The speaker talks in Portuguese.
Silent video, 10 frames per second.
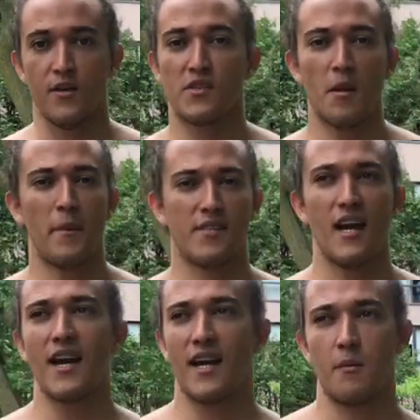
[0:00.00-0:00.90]
E você
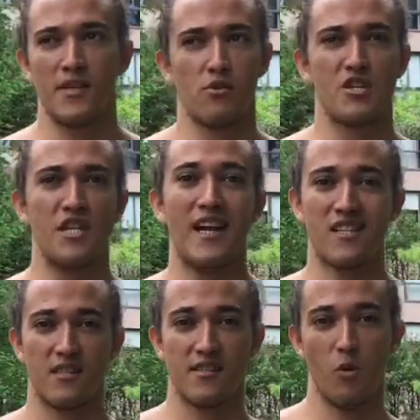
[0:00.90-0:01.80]
pensar, ah, cara, mas os
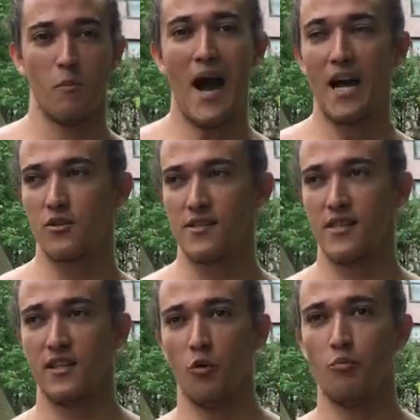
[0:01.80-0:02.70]
ginastas são baixos,
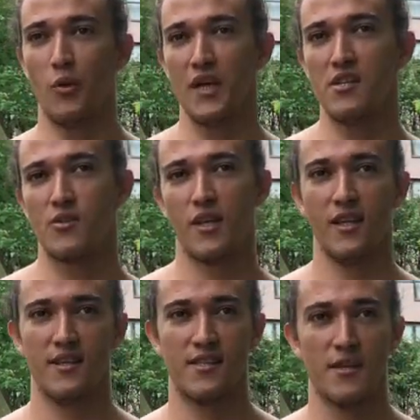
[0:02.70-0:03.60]
então por isso que
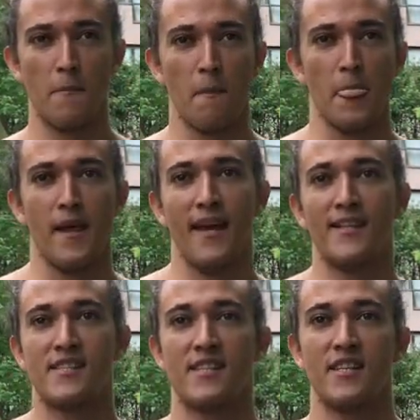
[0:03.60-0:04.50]
eles,
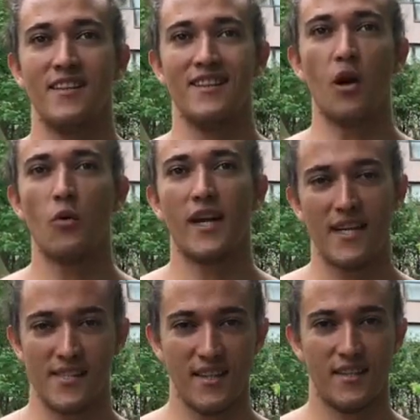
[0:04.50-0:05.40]
eles não
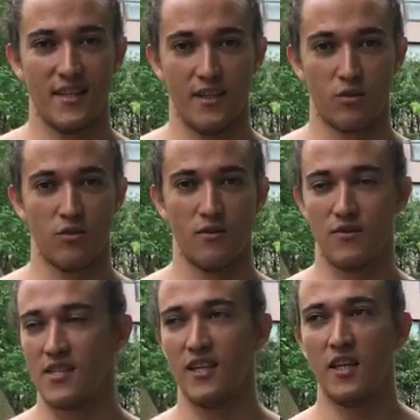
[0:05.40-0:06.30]
crescem tanto.
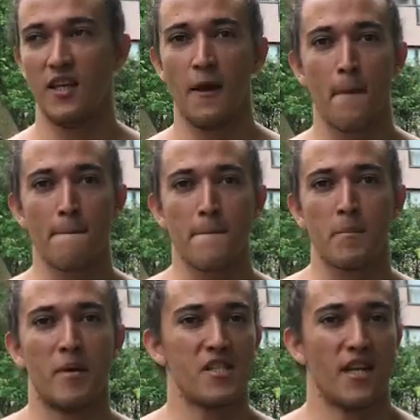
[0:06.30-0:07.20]
Você tem que
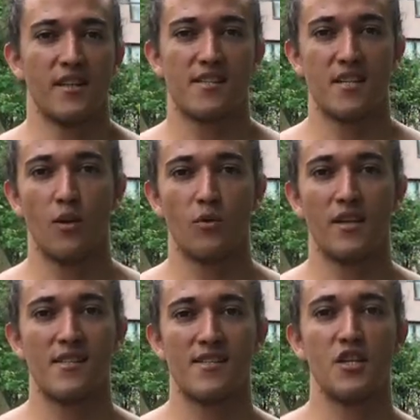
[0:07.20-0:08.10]
prestar atenção
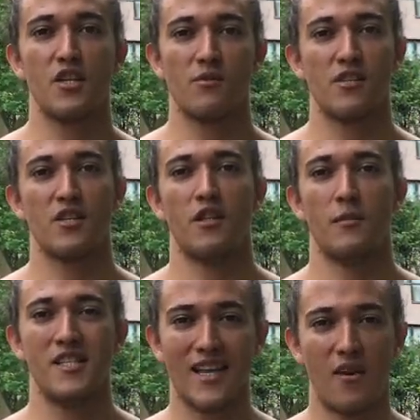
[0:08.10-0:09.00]
que existe um
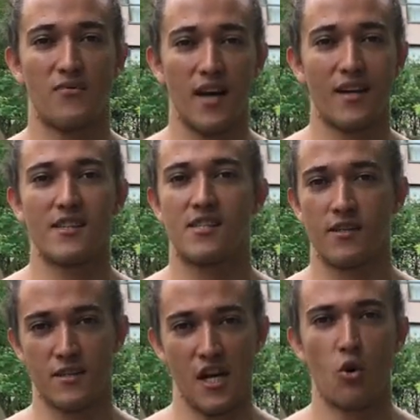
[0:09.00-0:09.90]
sistema de
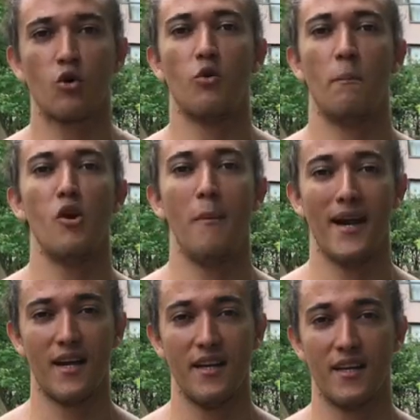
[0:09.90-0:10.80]
alavancas de acordo com
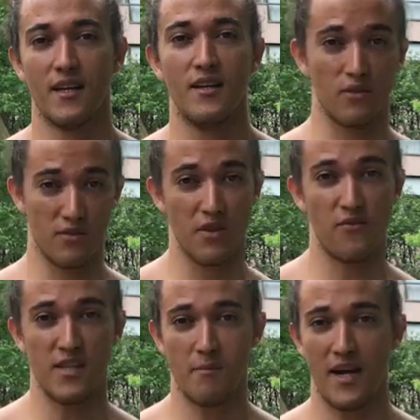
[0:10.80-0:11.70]
biomecânica. Quando você
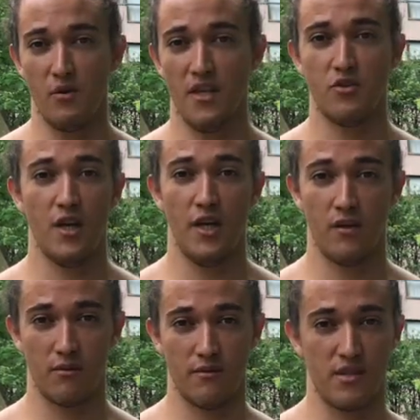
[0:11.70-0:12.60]
faz bodyweight
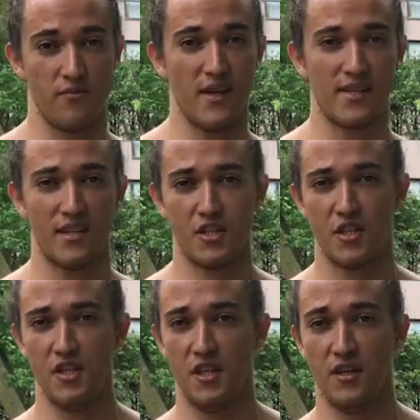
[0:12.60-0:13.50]
training, quando você faz
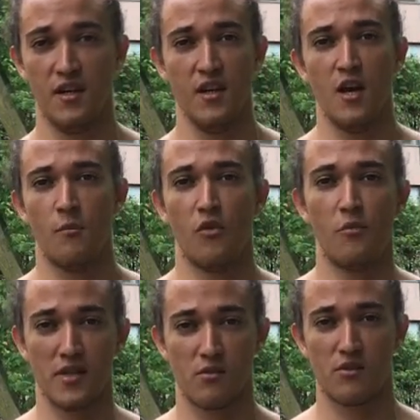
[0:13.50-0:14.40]
calistenia,
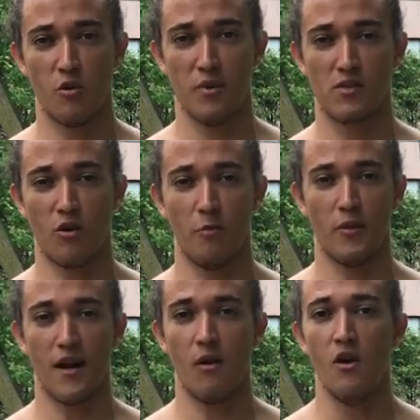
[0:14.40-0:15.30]
movimentos com seu peso
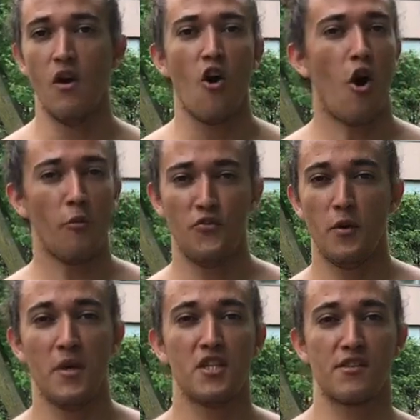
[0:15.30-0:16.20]
corporal,
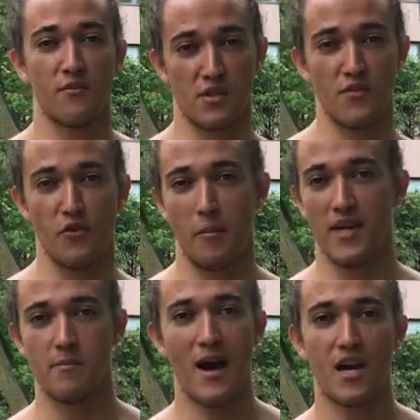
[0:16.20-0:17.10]
obviamente se você for
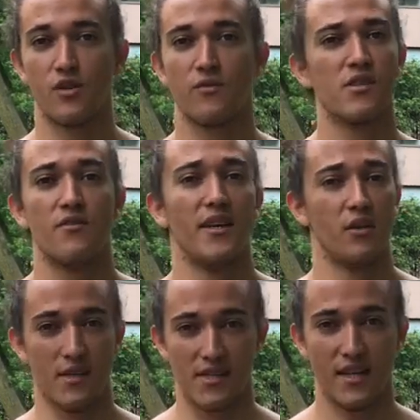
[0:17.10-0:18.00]
mais baixo, você vai
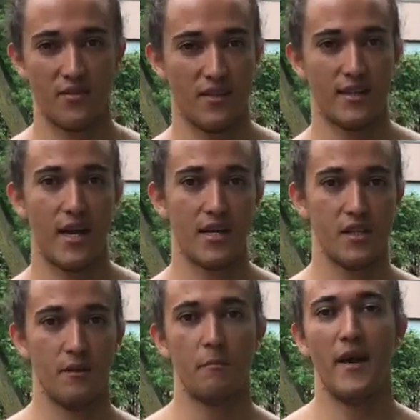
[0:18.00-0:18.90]
ter uma certa
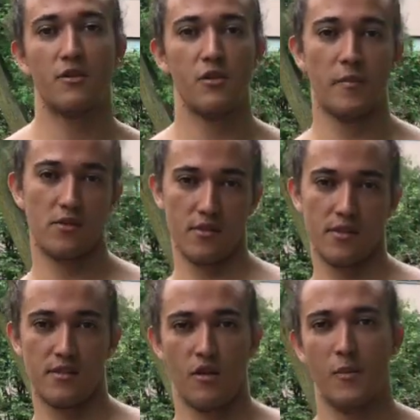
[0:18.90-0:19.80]
vantagem perto de pessoas
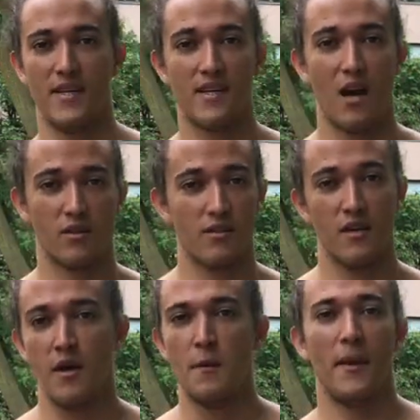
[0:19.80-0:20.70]
que são mais altas,
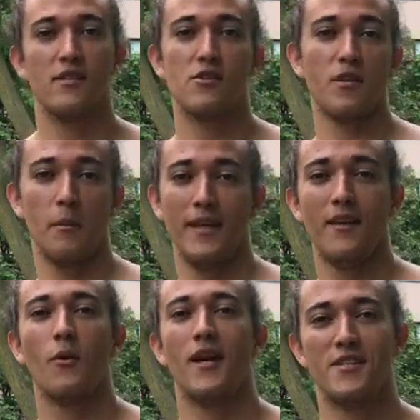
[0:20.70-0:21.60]
mas isso também
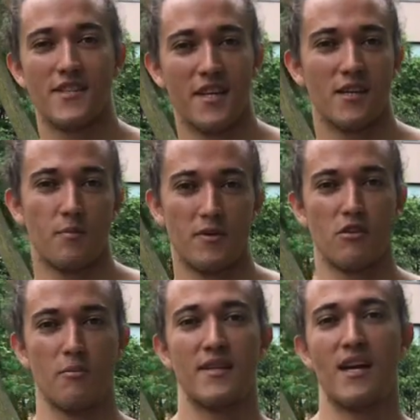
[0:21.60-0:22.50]
não quer dizer que as
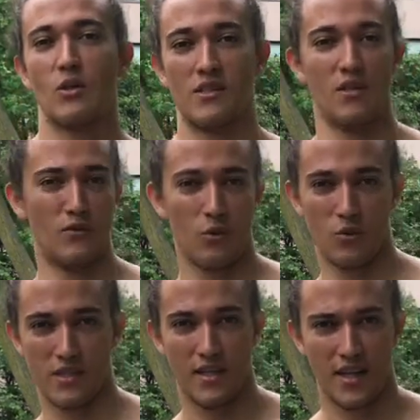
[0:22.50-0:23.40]
pessoas mais altas não vão
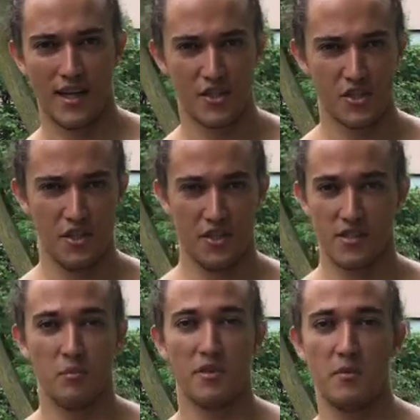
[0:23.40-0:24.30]
conseguir na calistenia.
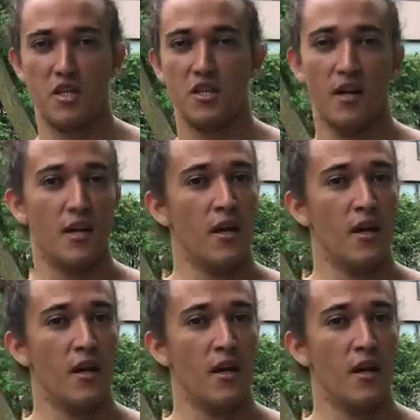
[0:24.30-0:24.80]
Simplesmente